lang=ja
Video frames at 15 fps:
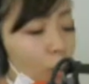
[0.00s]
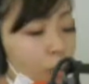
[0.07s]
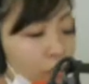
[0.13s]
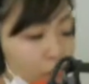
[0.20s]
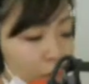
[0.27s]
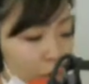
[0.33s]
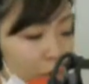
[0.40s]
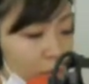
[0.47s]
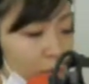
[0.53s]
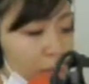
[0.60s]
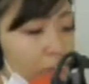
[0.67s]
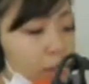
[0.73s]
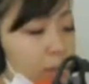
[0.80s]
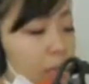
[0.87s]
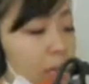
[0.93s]
う一度
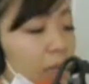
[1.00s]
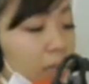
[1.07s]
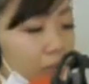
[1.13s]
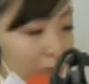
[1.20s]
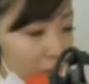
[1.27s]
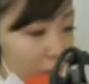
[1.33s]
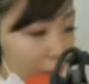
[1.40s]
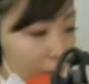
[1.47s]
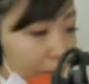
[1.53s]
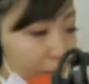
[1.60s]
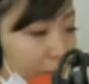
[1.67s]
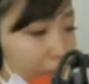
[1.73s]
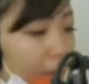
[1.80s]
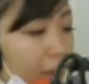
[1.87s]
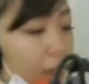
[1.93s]
学びたい方へ
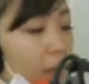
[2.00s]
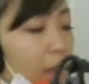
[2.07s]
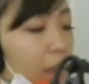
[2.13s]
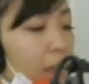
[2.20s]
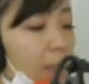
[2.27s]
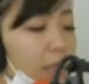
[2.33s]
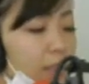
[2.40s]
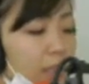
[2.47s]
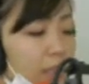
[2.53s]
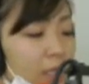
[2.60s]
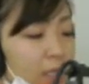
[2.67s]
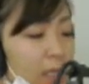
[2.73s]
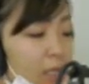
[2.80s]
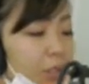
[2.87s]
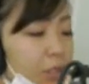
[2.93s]
平成
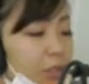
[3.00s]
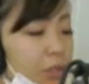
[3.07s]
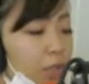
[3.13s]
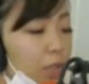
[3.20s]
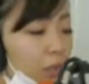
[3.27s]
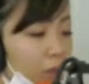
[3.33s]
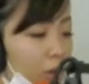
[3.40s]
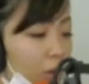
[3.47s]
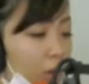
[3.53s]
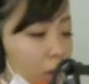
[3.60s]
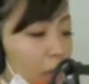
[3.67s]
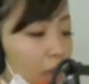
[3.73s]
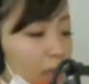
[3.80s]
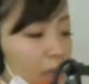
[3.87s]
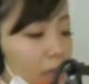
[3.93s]
30年度
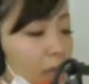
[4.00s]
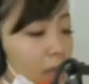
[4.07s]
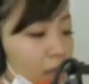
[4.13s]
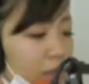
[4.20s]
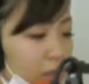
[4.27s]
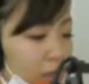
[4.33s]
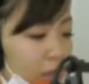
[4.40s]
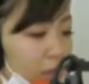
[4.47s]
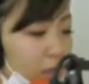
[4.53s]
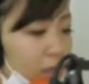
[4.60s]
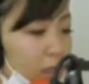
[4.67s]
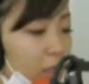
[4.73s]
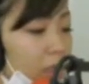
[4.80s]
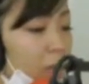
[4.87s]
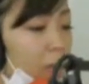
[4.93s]
県立
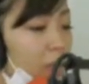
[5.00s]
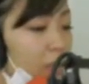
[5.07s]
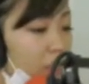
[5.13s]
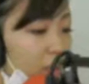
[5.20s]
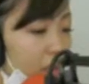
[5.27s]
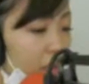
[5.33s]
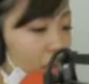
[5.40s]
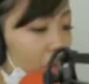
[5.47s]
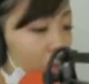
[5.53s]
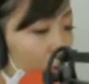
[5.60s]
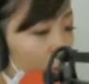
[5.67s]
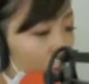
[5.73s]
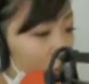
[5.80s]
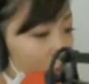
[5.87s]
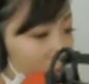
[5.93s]
宜野湾市
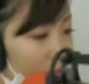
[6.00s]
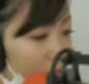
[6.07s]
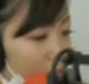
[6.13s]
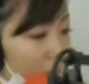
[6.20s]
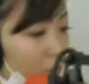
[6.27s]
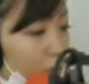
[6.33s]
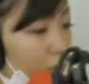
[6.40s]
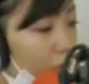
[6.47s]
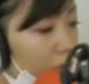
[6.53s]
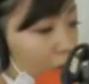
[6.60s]
公立高等